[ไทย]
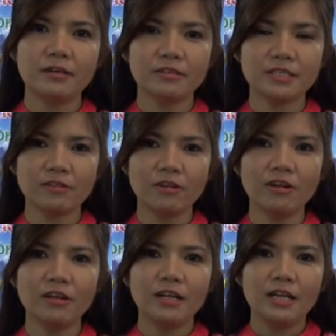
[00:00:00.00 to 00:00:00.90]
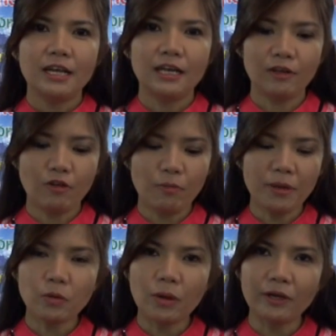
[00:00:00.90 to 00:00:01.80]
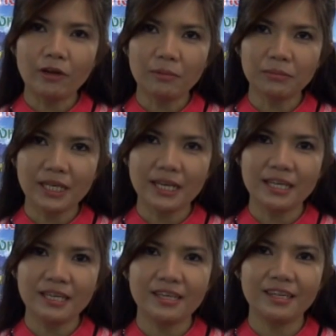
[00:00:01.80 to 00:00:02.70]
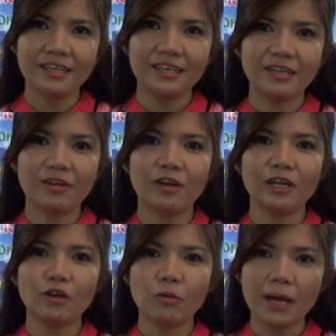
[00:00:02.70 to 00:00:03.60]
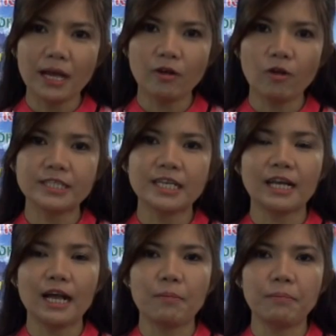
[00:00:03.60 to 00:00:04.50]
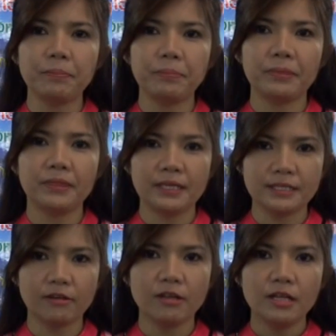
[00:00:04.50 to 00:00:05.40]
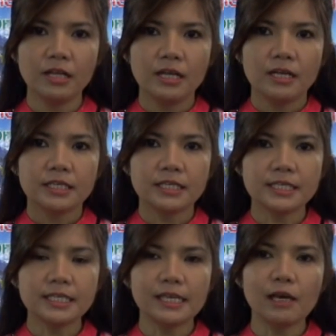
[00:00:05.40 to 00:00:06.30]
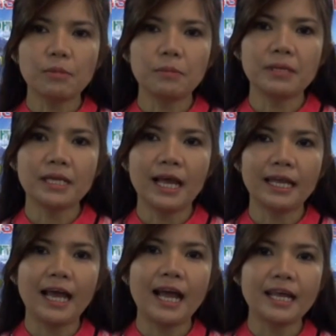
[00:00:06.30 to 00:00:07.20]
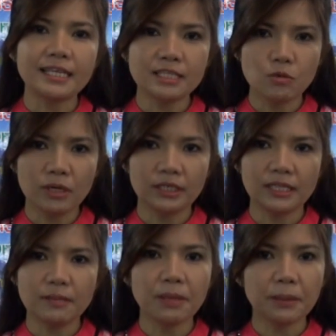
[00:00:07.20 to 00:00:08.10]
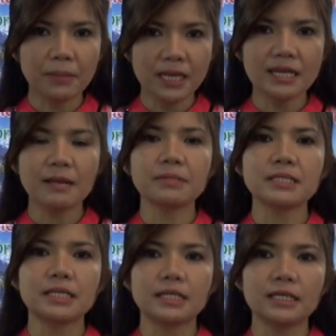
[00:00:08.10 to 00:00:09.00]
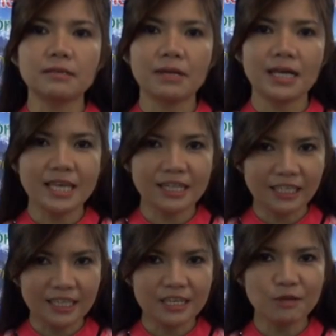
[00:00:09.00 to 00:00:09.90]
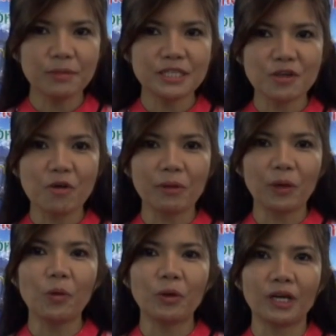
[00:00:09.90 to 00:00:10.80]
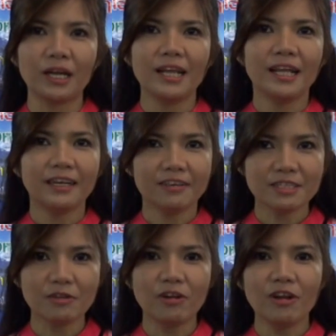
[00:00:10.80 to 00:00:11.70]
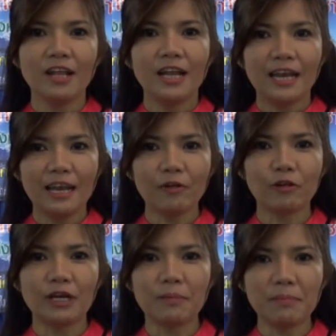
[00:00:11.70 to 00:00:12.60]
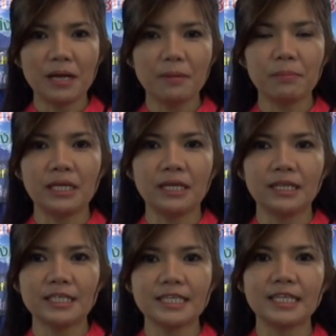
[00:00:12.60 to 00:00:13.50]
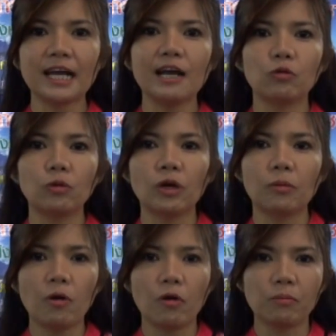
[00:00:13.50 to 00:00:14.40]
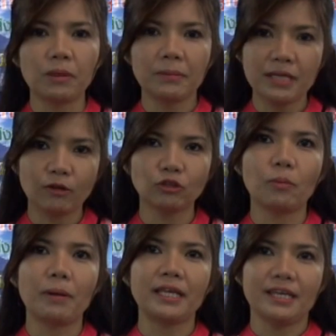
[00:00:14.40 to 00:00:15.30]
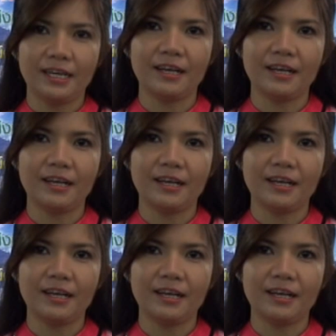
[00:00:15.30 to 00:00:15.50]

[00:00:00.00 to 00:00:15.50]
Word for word: นะเจ้าเนาะ แล้วก็ไม่กวาดดอกคำใต้หนอแล้วก็ผ้าทอเจียงคำนะเจ้า จริงๆแล้วมันมีหลายๆ ส่วนตีเปิ่นบได้นำเสนอขึ้นมา อยากใครเฮ้อไปสอบไปค้นนะเจ้าเนาะ แล้วก็นำมาเป็นสินค้าโอท็อปของเมืองพะเยาต่อไปอะ